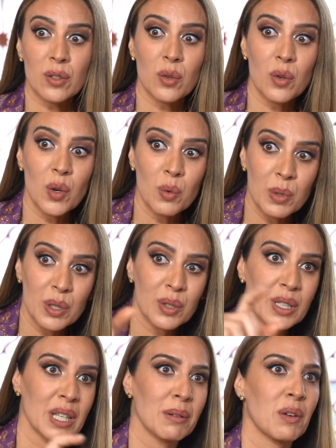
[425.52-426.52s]
todo lo bueno
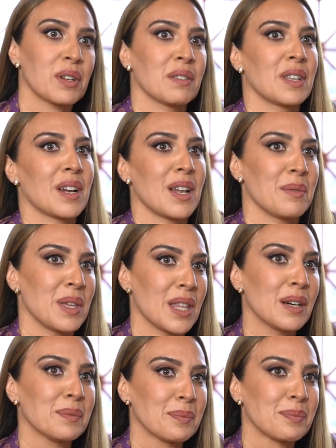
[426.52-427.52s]
que te va a ofrecer la
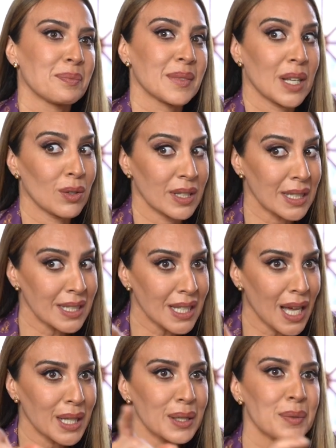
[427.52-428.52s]
vida. Lo tienes
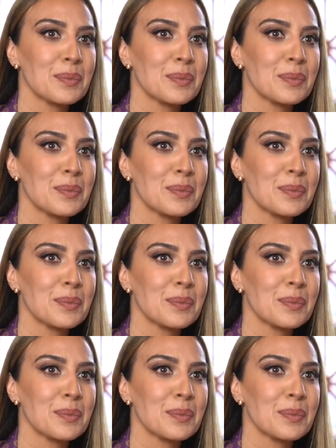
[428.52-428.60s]
ahí.